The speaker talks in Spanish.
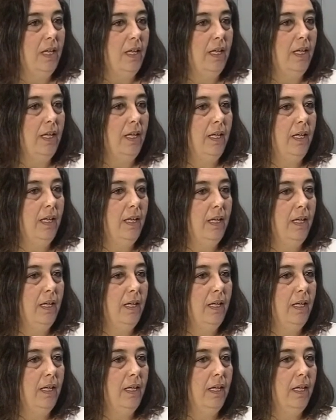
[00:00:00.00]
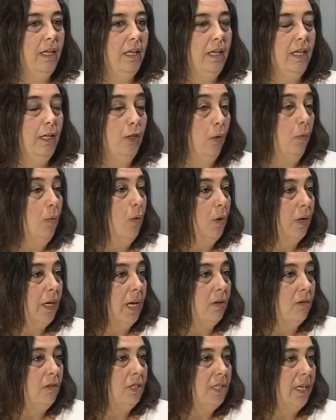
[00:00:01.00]
y, todo lo que
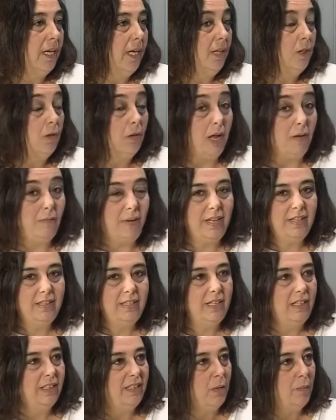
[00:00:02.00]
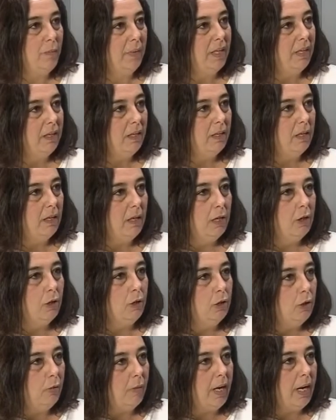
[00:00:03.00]
ha conseguido Navantia también,
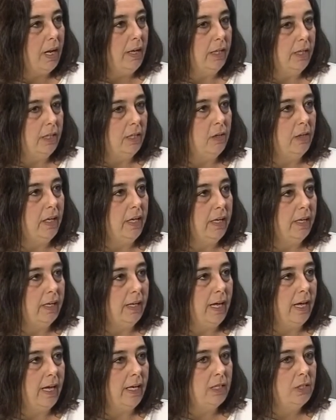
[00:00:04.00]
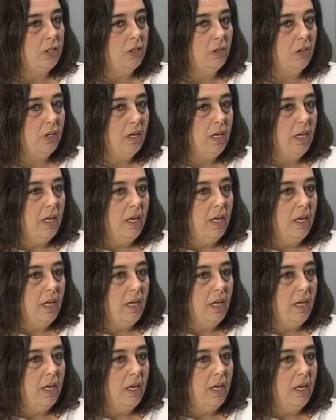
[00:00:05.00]
con todas las gestiones que ha hecho.